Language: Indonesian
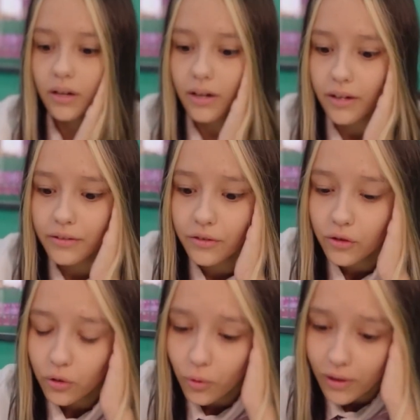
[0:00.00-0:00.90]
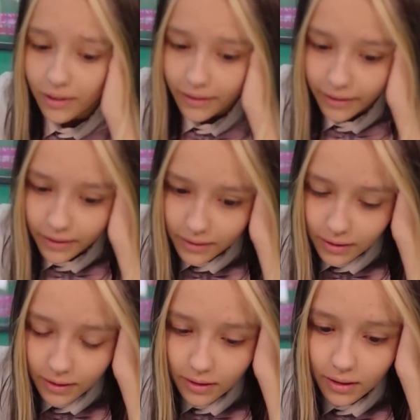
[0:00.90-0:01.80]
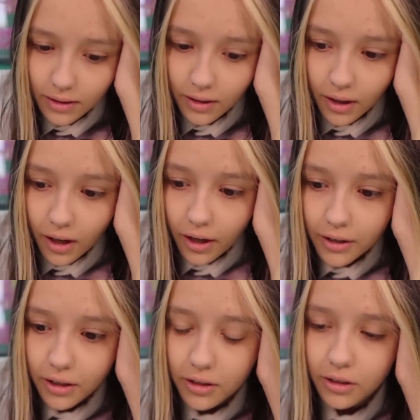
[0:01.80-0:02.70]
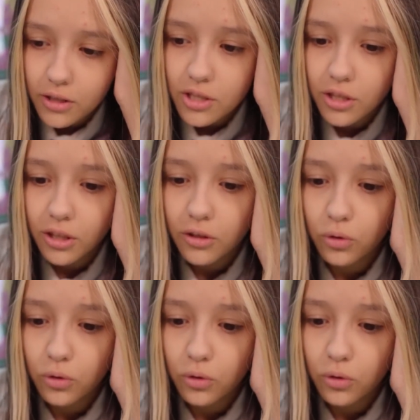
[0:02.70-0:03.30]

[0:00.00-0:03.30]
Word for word: Hah, ujian? Aku belum belajar